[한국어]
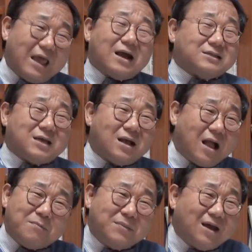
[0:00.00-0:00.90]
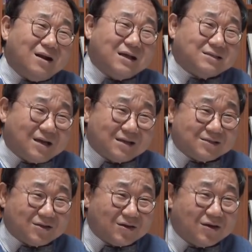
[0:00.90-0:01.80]
내가 참 감탄을 하지
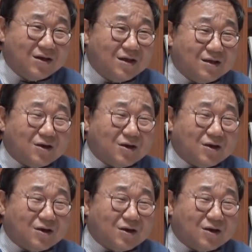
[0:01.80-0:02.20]
않았어요.